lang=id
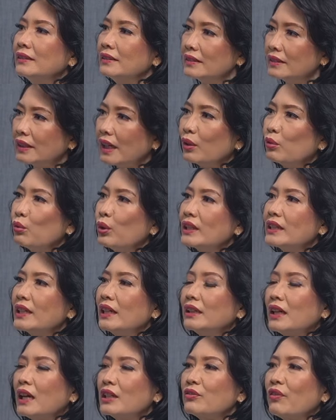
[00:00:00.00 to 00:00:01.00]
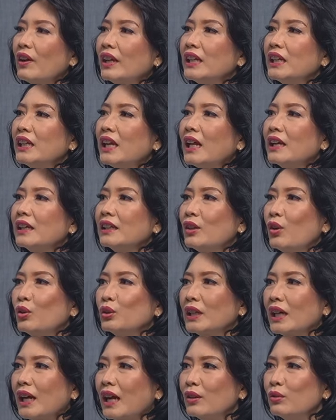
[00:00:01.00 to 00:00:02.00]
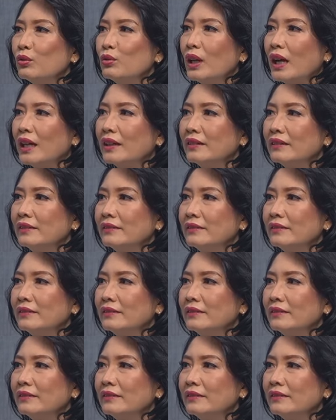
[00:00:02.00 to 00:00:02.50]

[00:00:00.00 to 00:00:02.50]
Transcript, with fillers: Cek USG oh. transvaginal ke dokter kandungan.